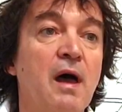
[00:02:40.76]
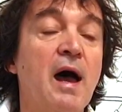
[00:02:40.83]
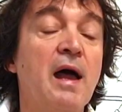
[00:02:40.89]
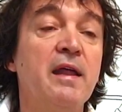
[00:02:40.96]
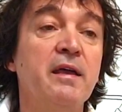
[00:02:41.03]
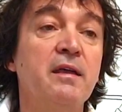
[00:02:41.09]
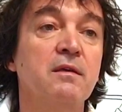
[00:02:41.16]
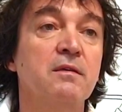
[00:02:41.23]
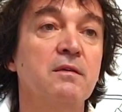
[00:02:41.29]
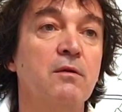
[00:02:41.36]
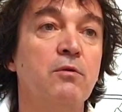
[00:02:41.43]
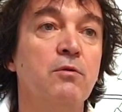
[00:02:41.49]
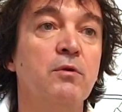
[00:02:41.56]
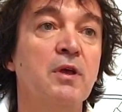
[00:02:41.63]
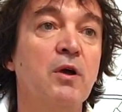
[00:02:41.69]
Alec,
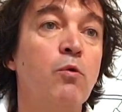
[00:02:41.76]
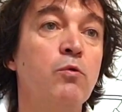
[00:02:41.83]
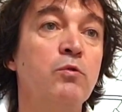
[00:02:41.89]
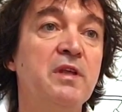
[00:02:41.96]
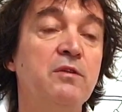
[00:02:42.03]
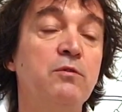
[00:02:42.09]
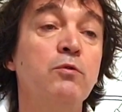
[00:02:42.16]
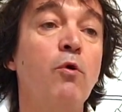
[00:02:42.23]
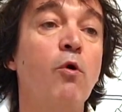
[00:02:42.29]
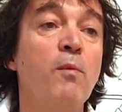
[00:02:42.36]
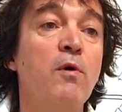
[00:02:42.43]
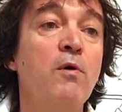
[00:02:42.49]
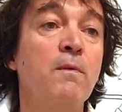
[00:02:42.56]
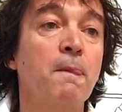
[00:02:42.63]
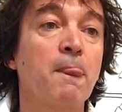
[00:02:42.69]
le héros des deux
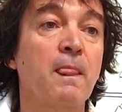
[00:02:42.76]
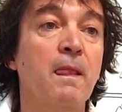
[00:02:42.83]
romans,